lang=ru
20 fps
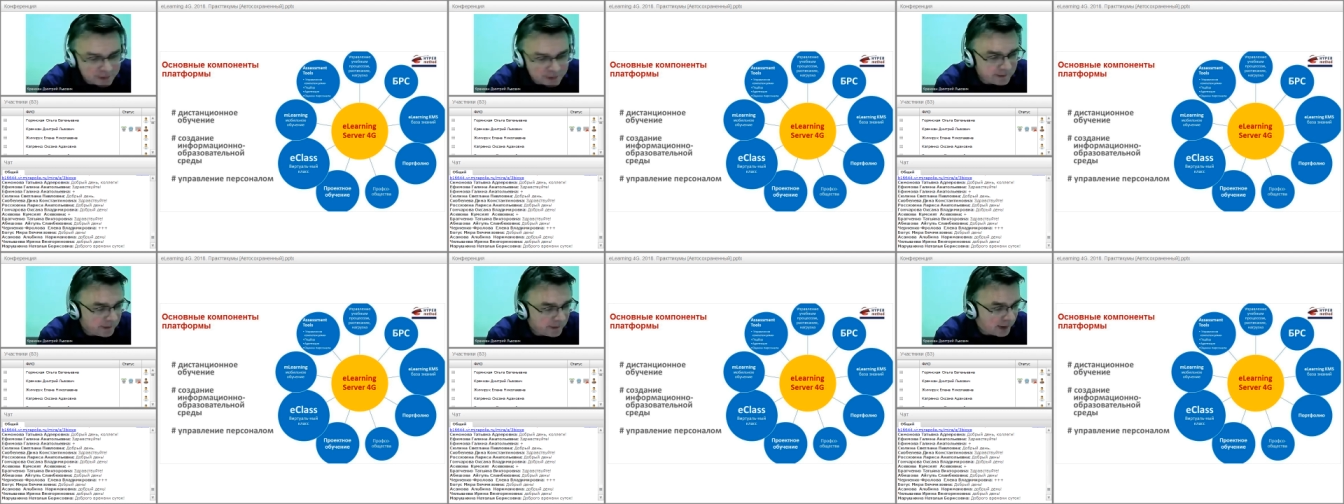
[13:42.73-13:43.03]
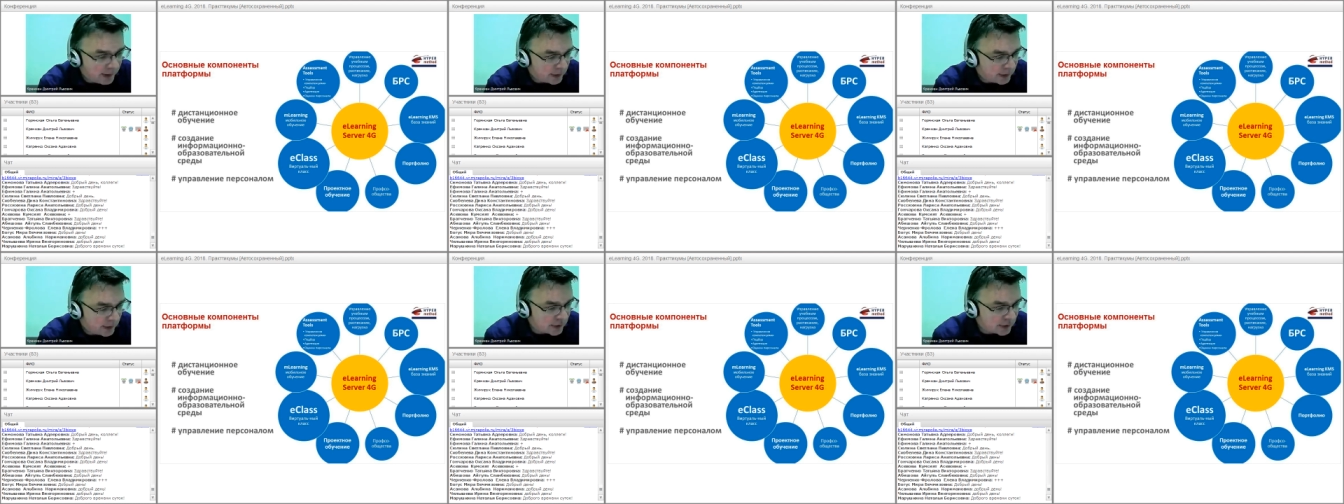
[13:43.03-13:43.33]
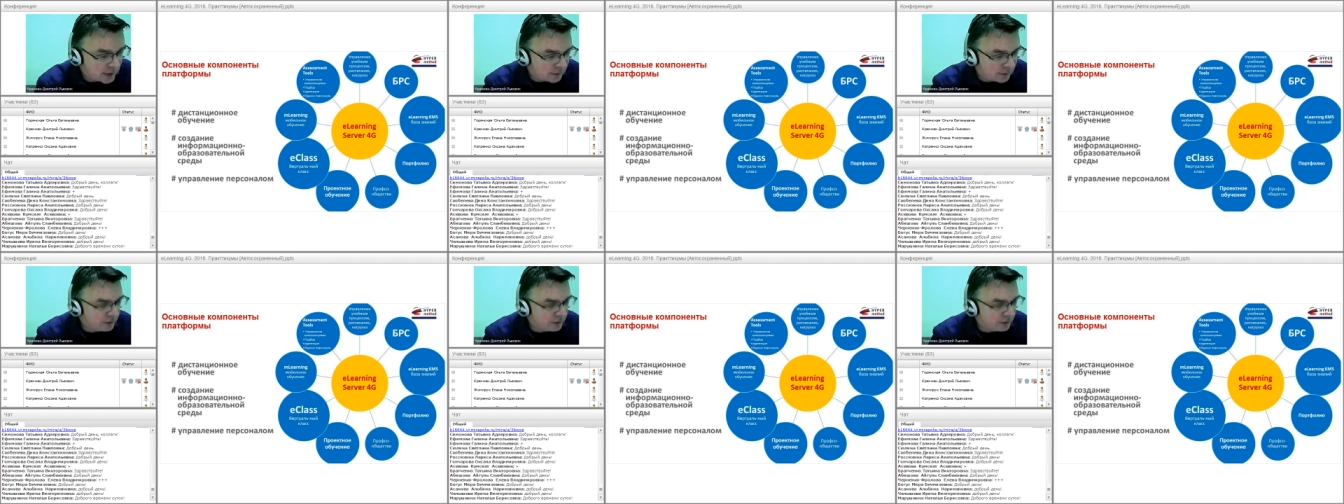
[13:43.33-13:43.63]
Я даже
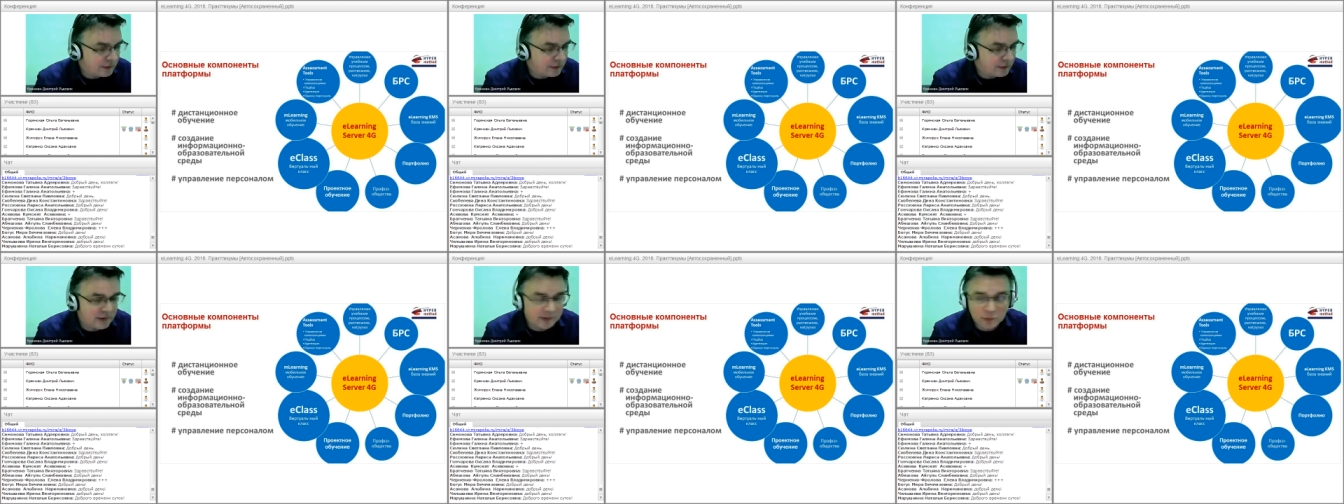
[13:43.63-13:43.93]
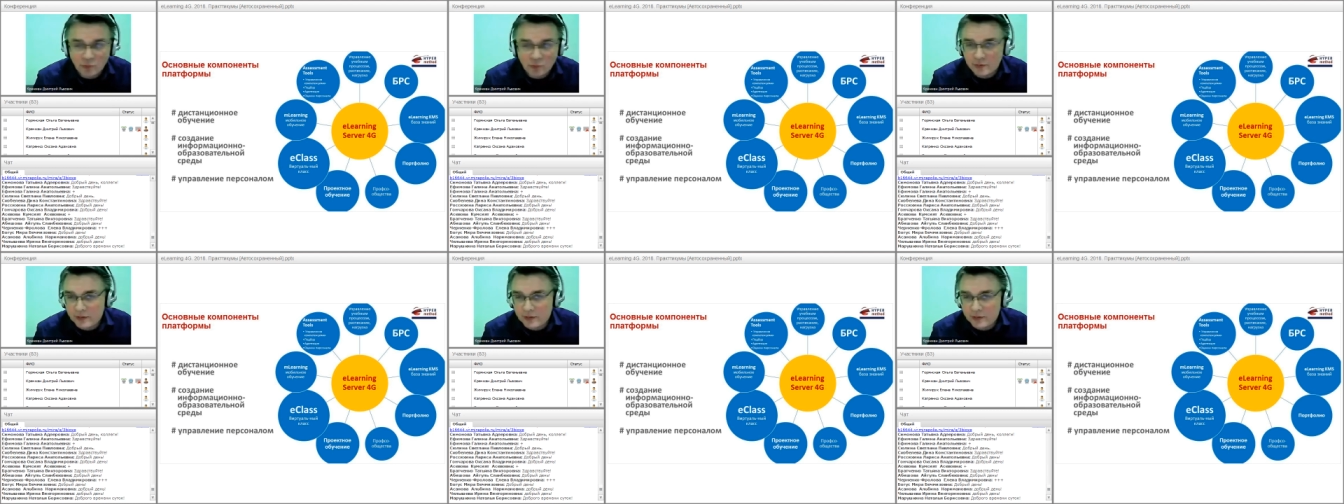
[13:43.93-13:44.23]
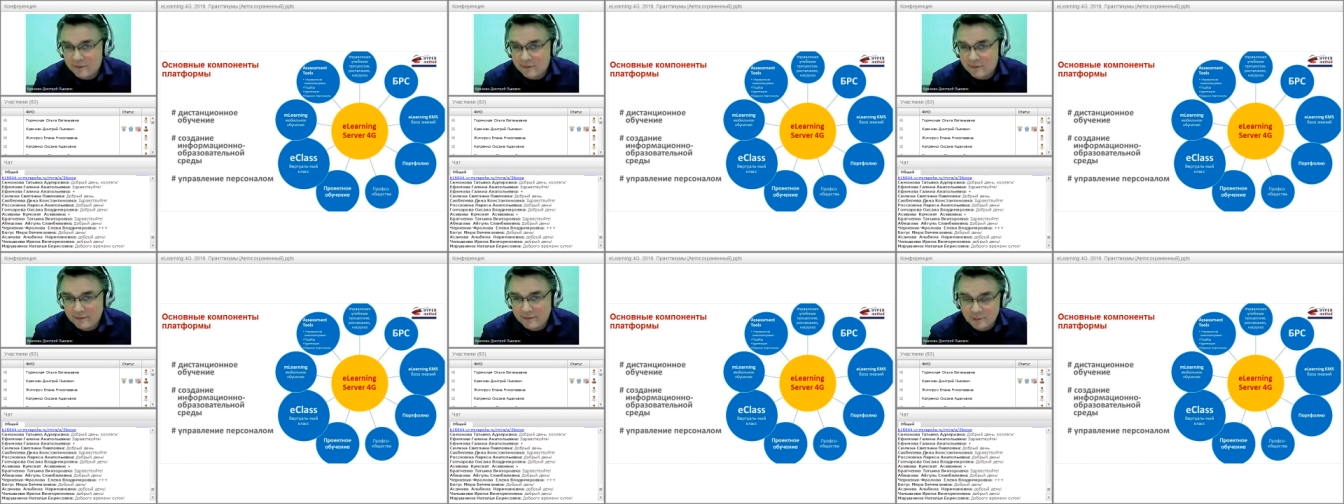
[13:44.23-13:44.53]
с собой, э,
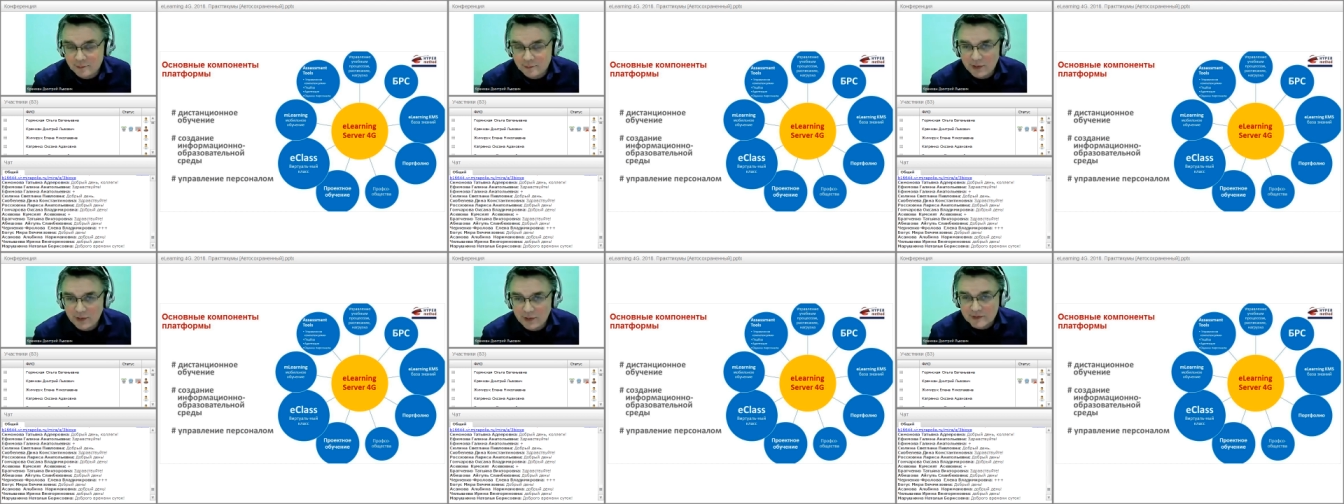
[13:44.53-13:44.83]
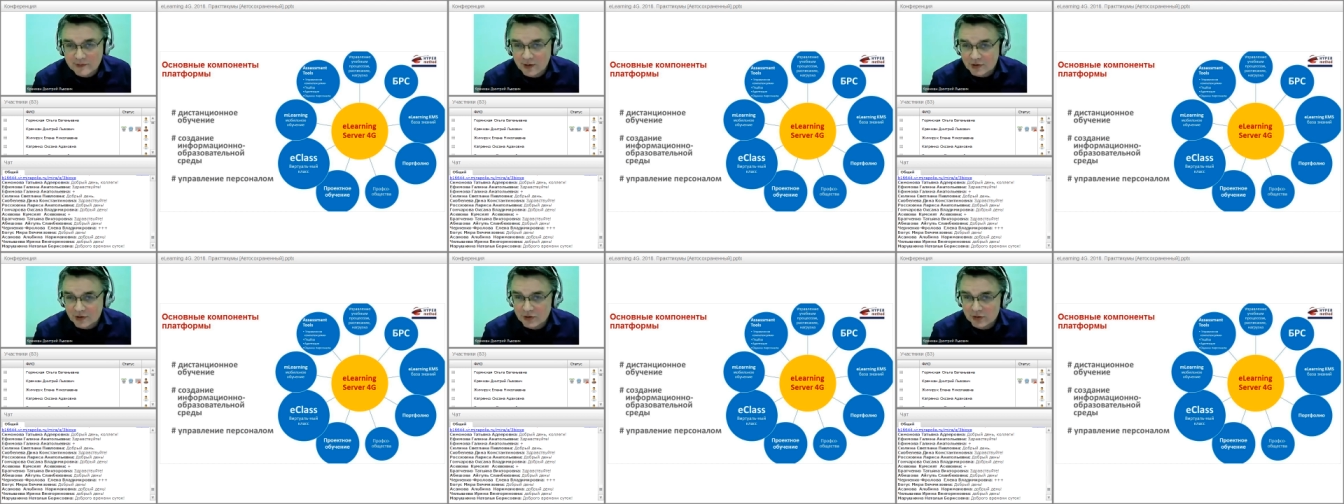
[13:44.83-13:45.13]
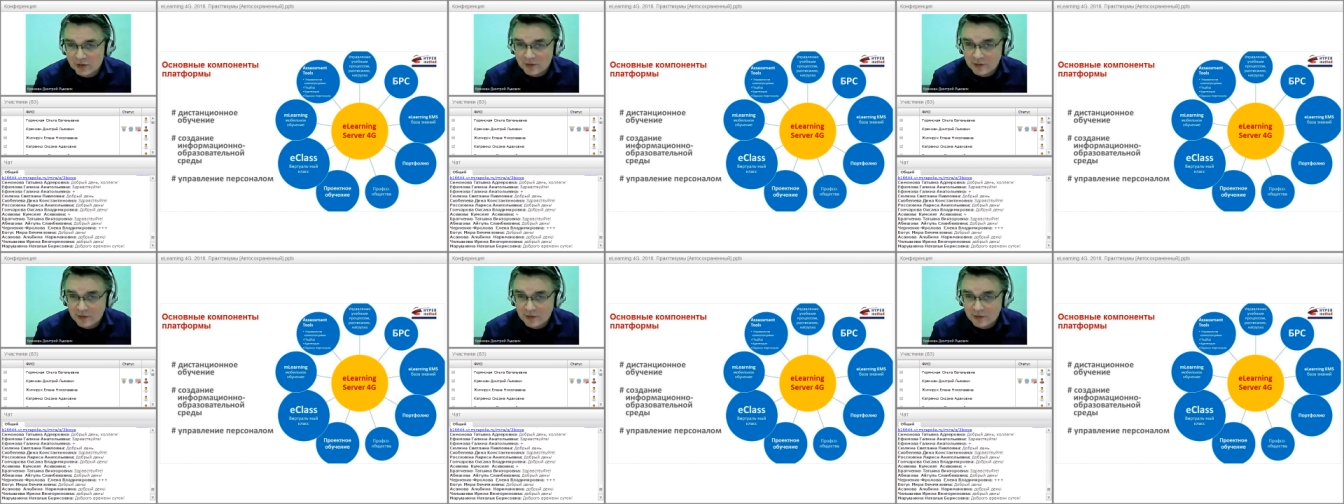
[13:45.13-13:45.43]
у меня в
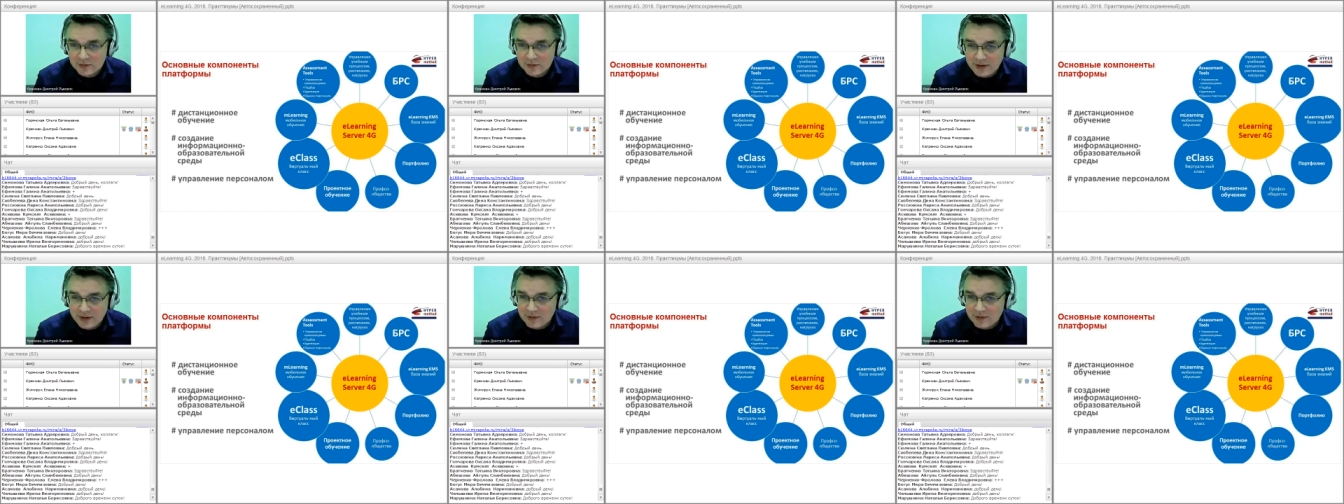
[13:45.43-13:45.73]
загашниках три их,